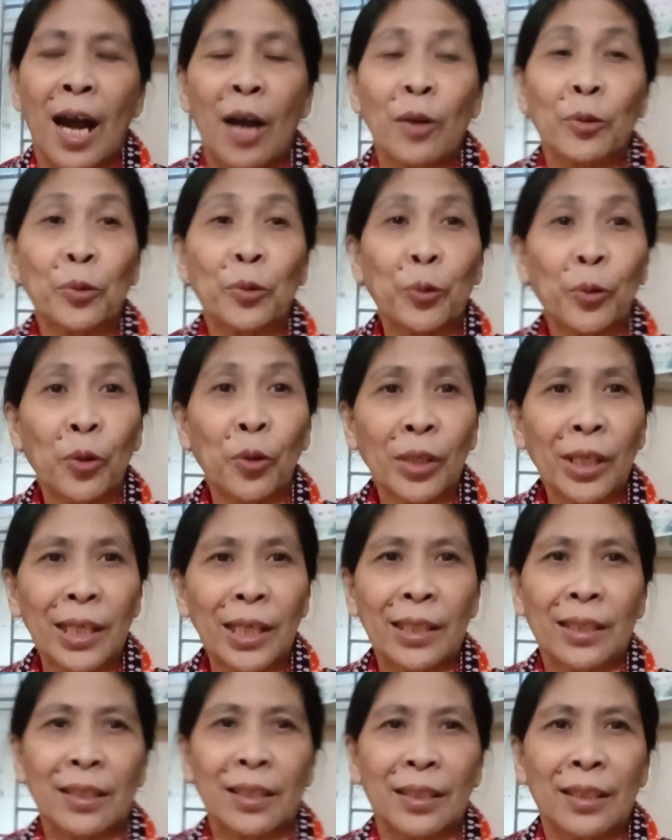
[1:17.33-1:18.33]
how to cook
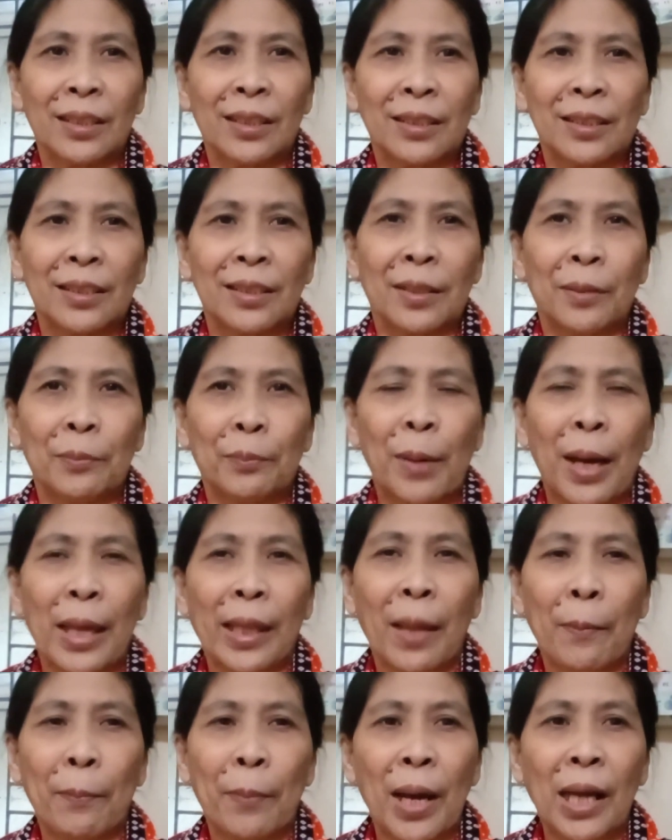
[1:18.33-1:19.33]
it
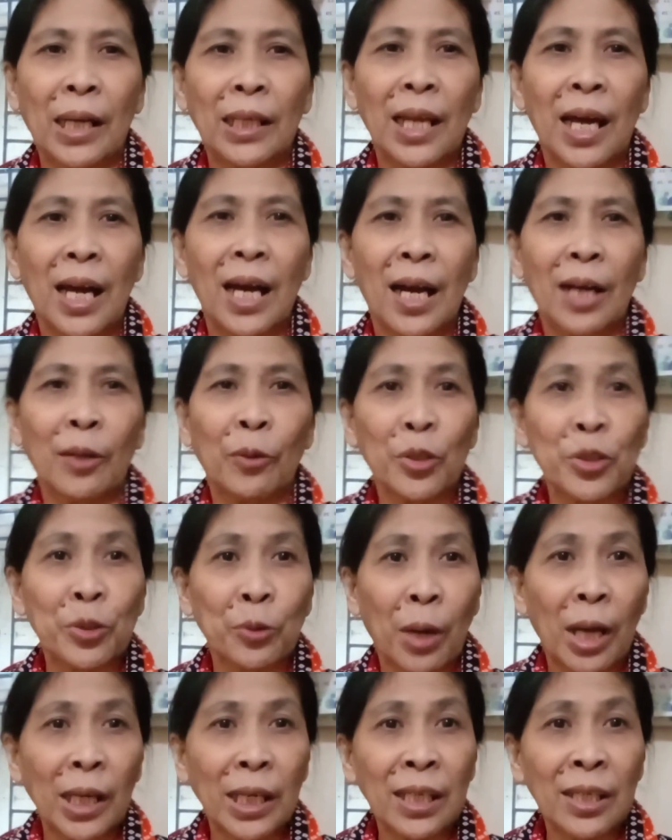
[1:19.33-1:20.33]
para pag
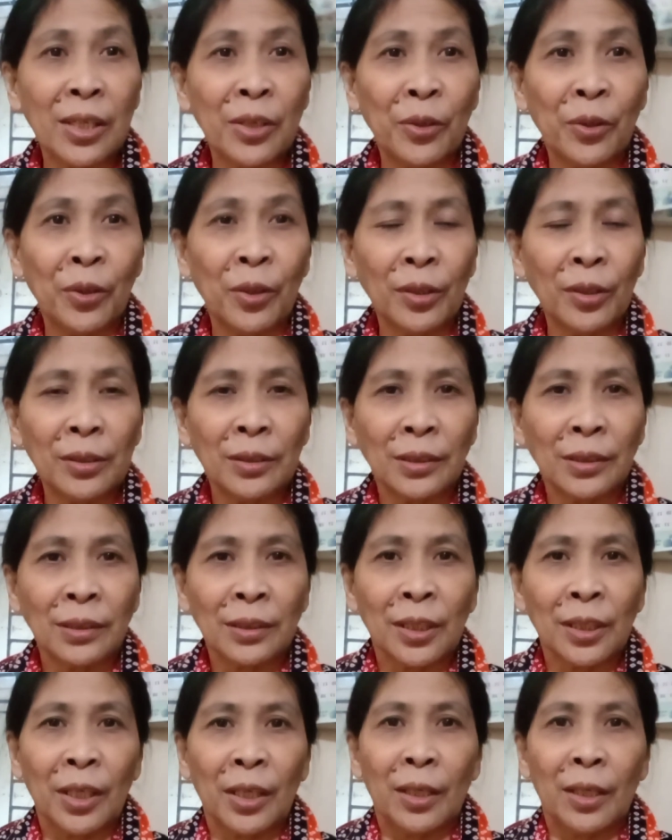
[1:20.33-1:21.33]
nagustuhan ninyo,
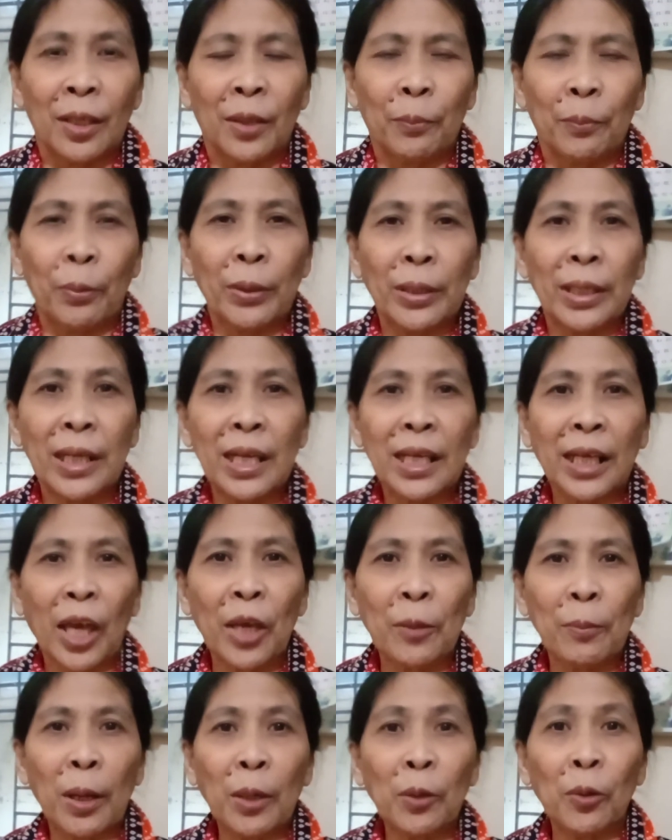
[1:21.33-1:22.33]
pwede din
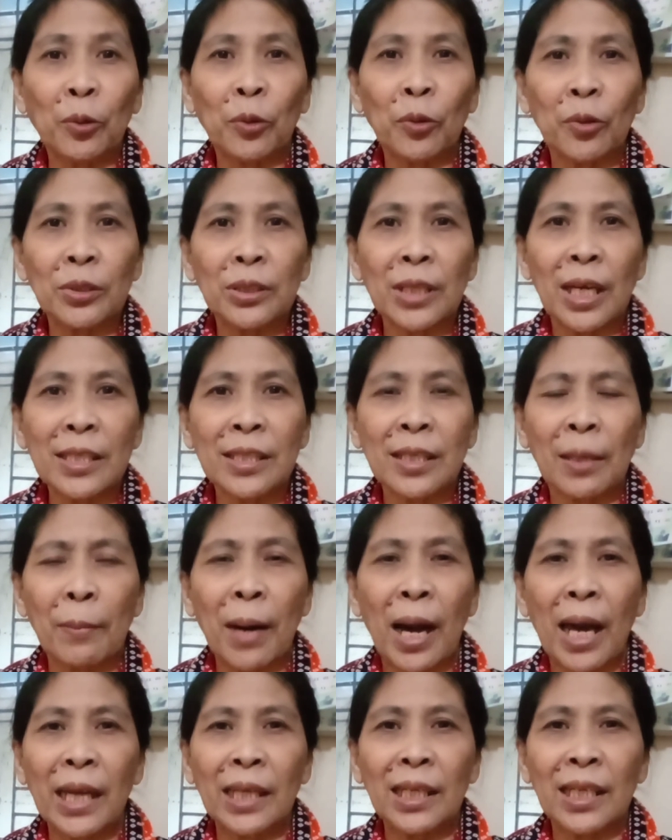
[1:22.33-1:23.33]
kayong magluto diyan sa
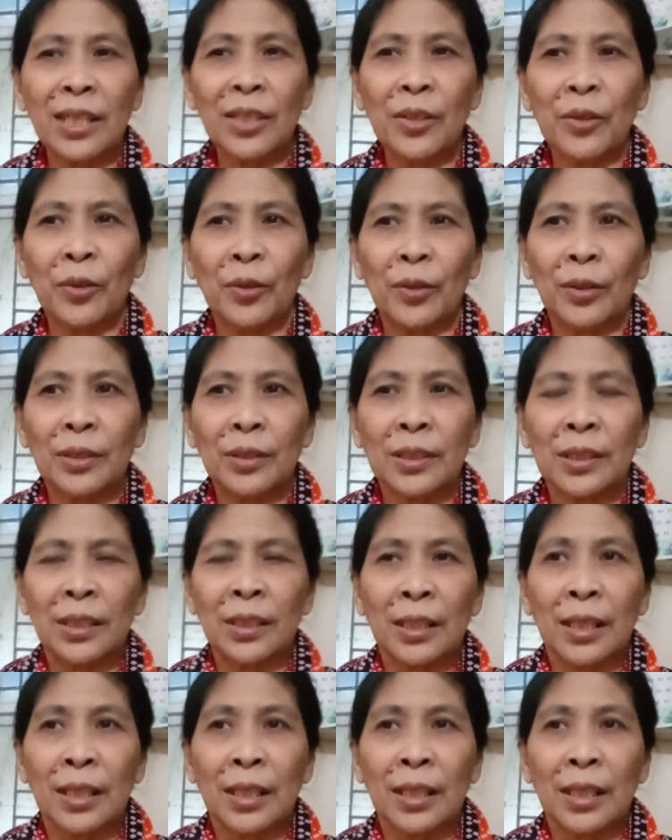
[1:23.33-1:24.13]
bahay ninyo.